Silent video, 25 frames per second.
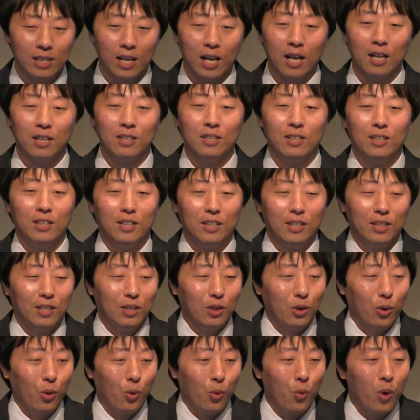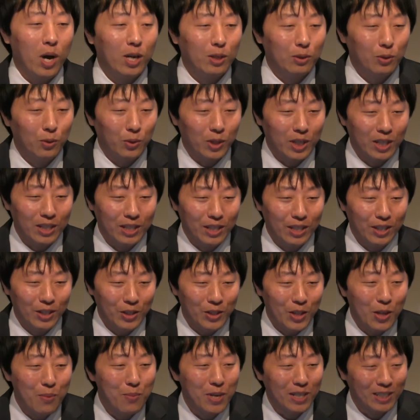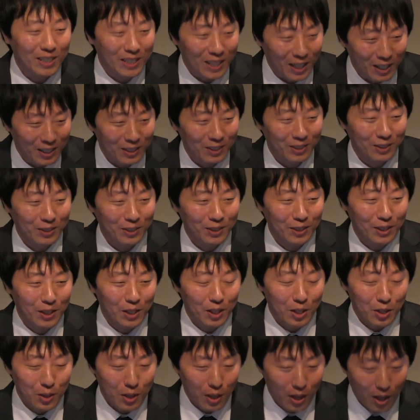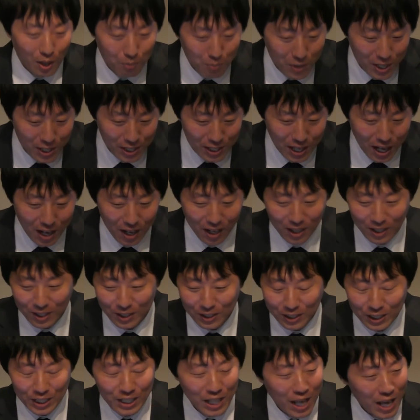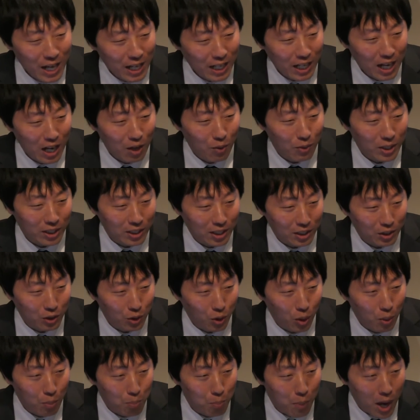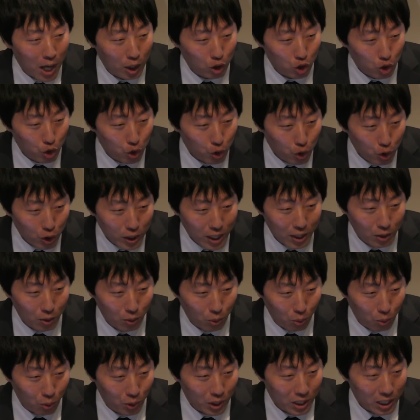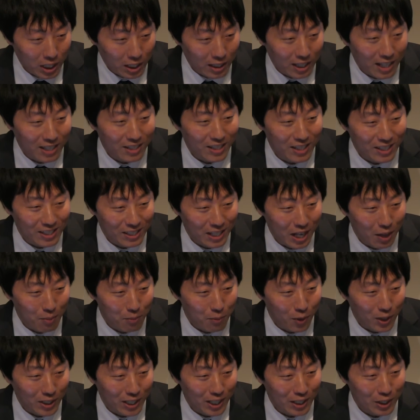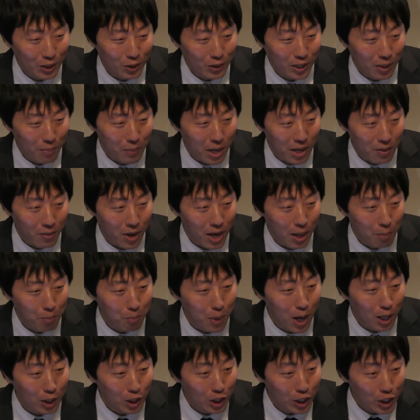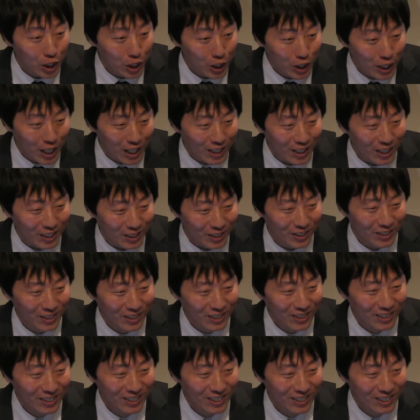が終わる時に言ってました皆さん、2年間私を松田と言ったんですが、私の名前は松田です。